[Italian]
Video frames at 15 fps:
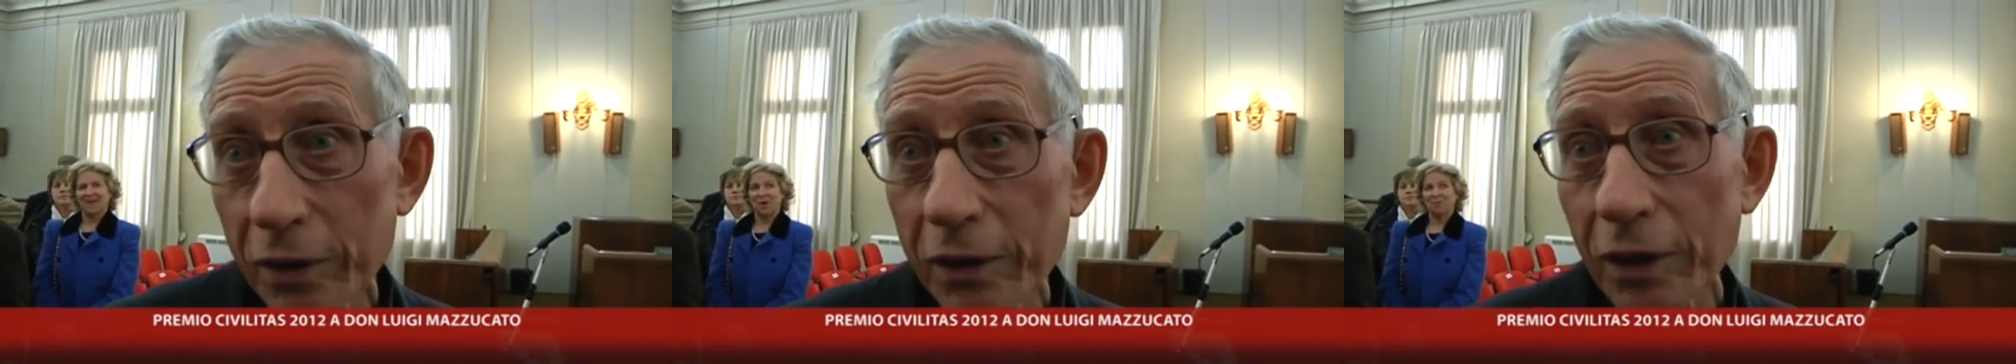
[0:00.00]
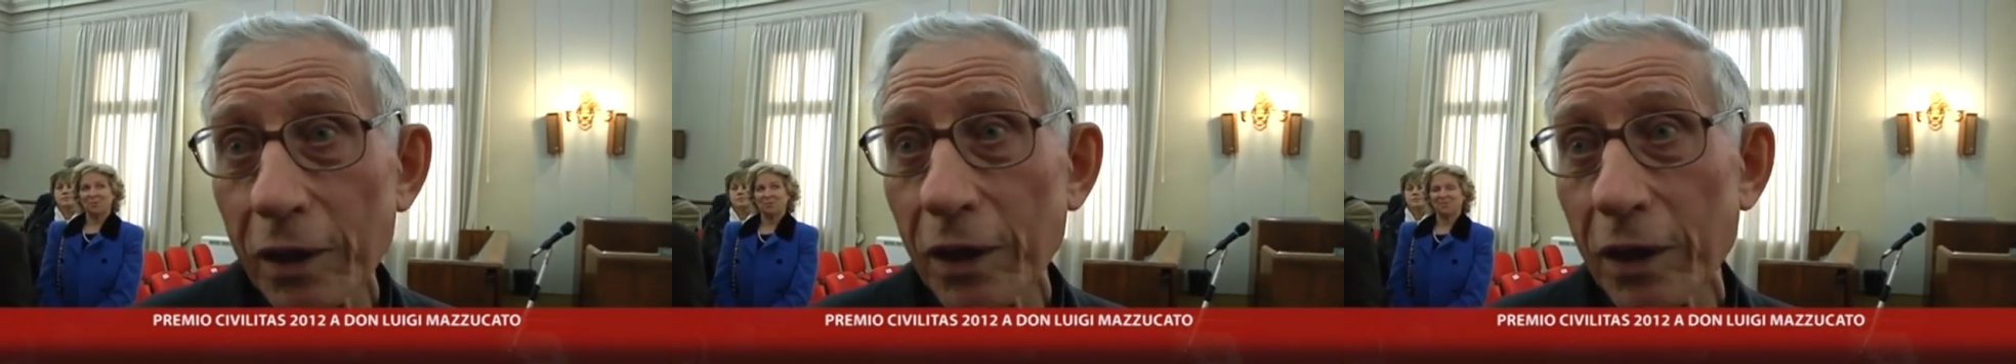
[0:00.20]

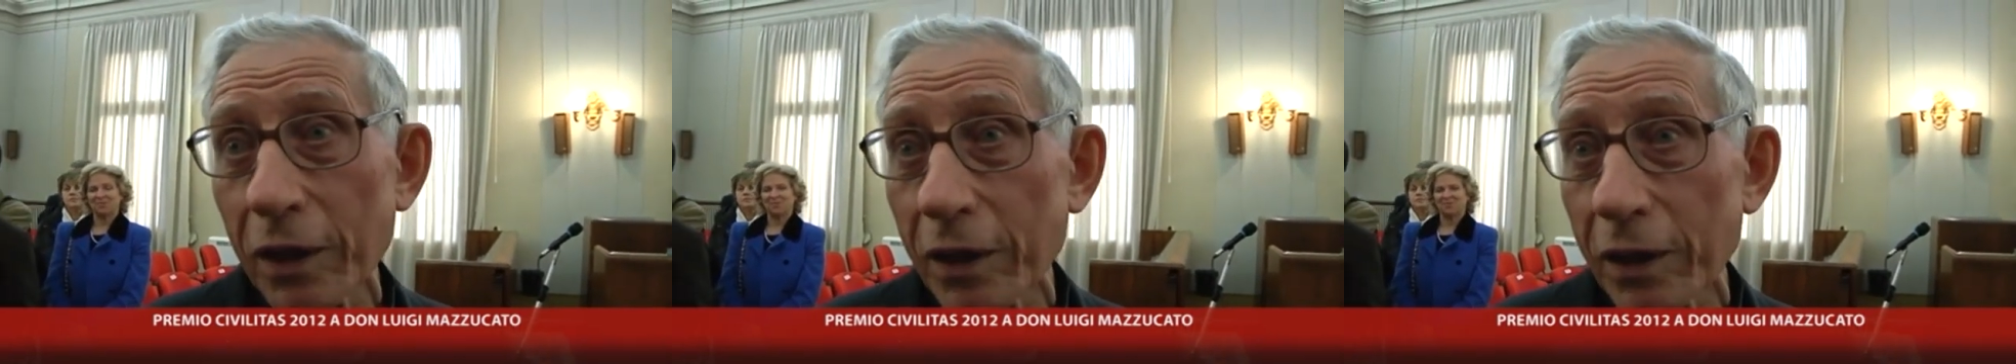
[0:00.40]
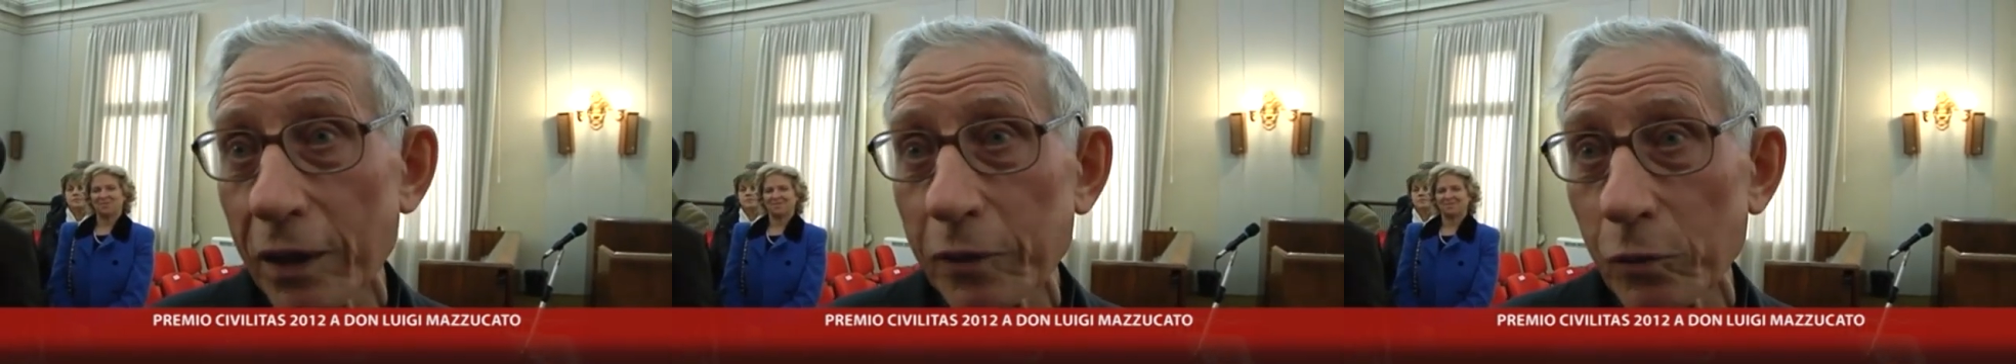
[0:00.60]

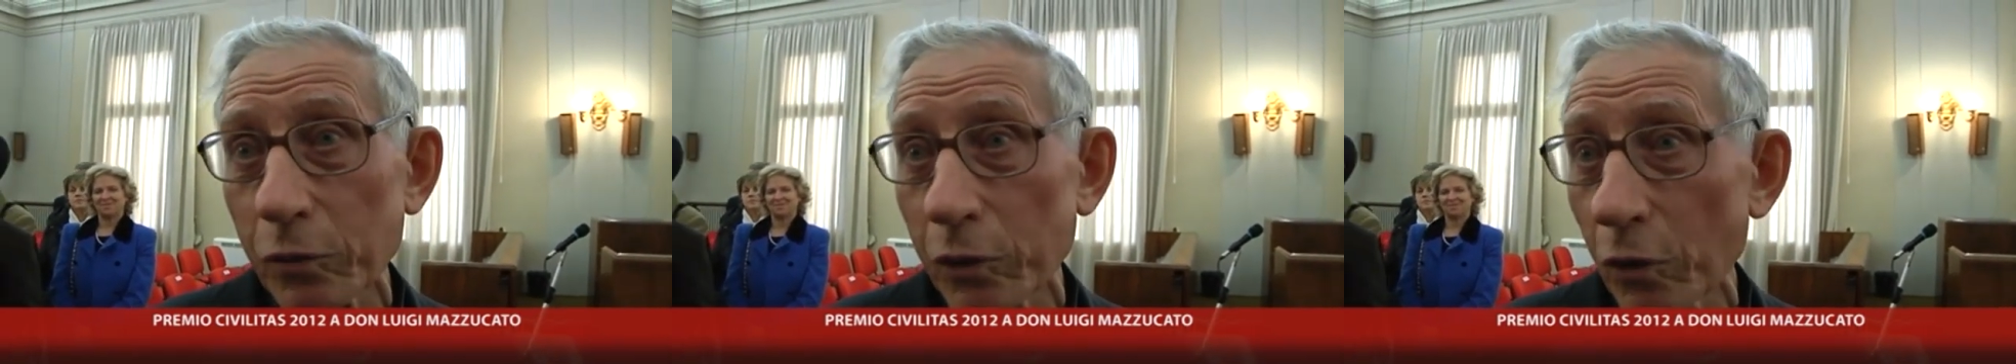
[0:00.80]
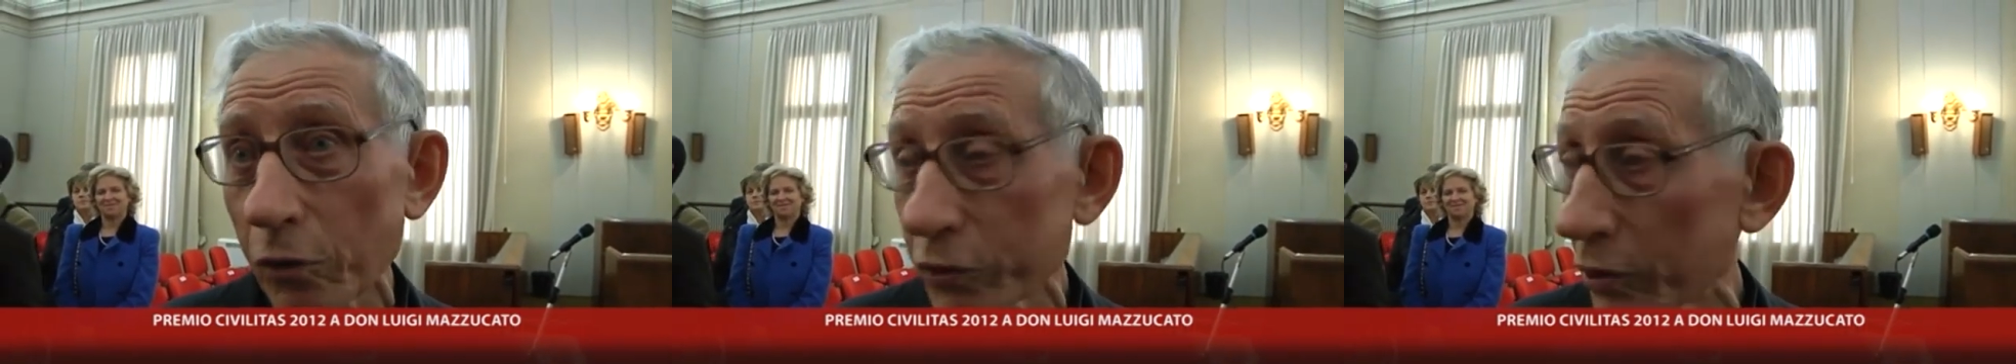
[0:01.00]
eh, con i
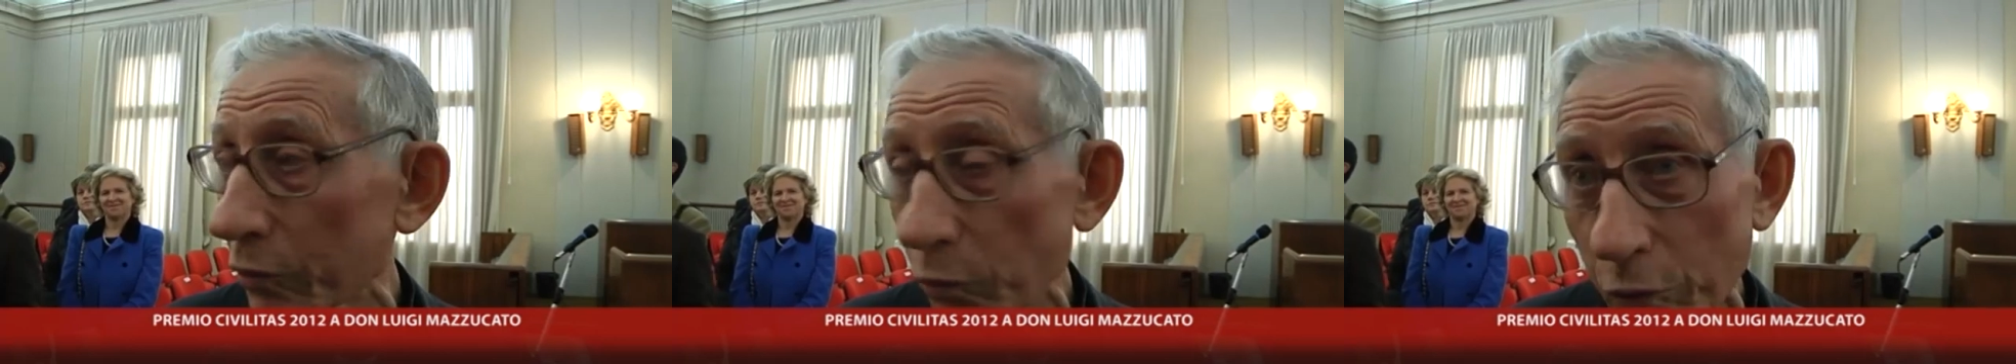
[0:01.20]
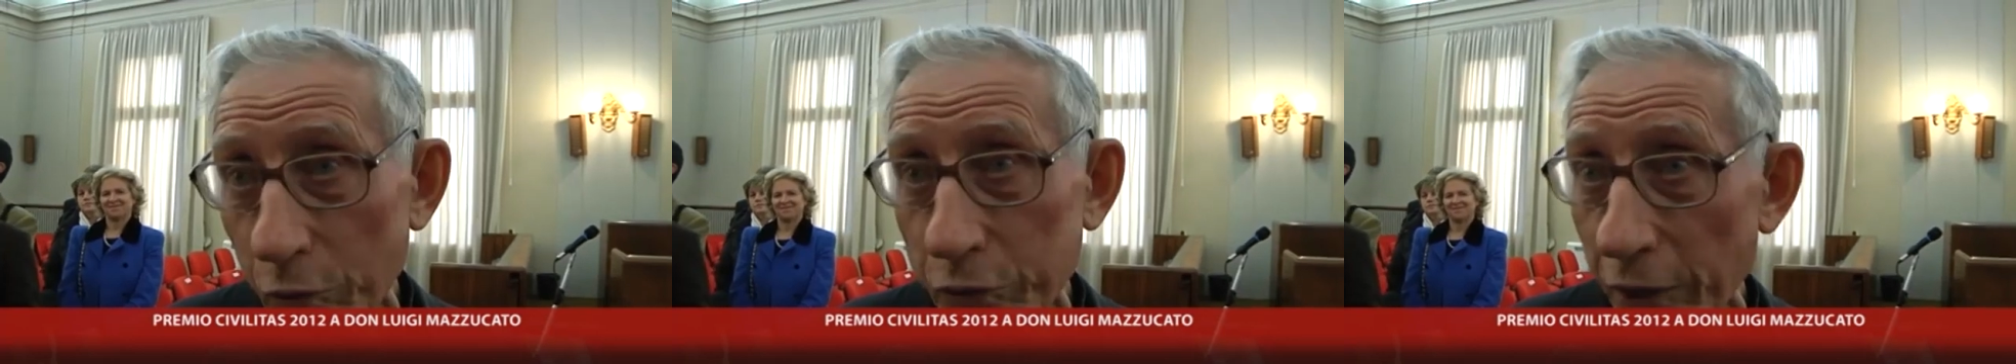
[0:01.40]
nostri
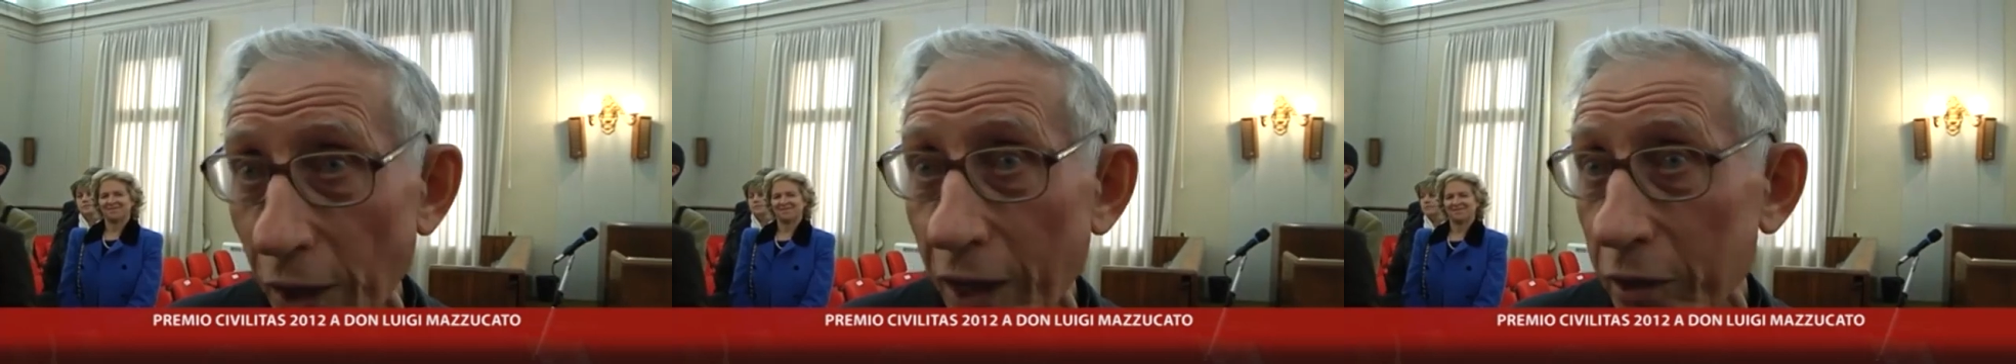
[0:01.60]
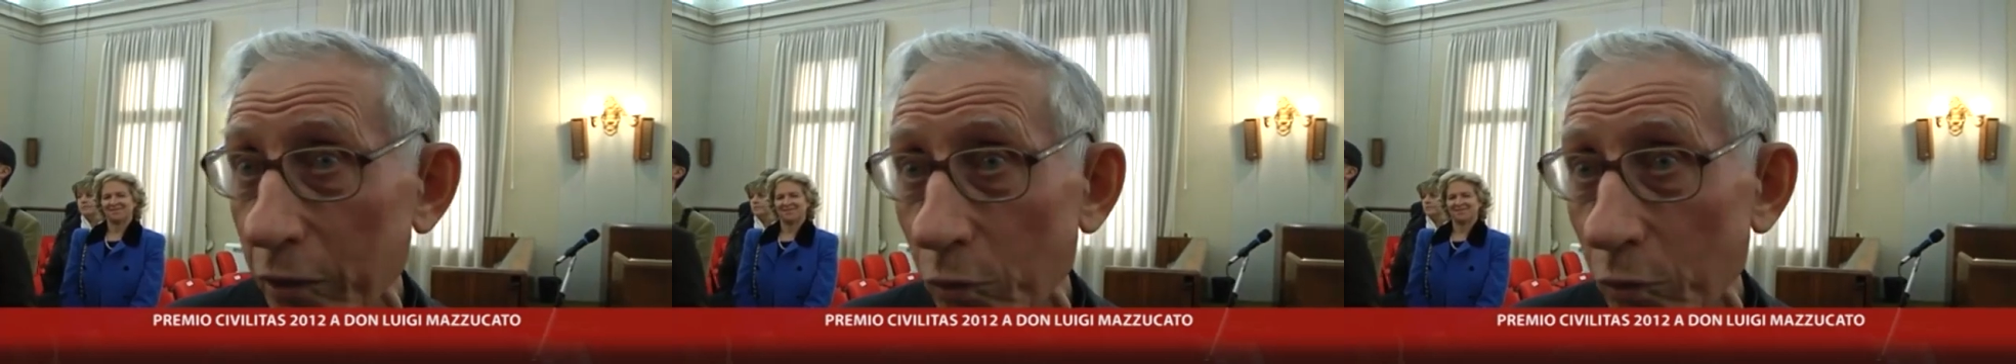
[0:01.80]
volontari,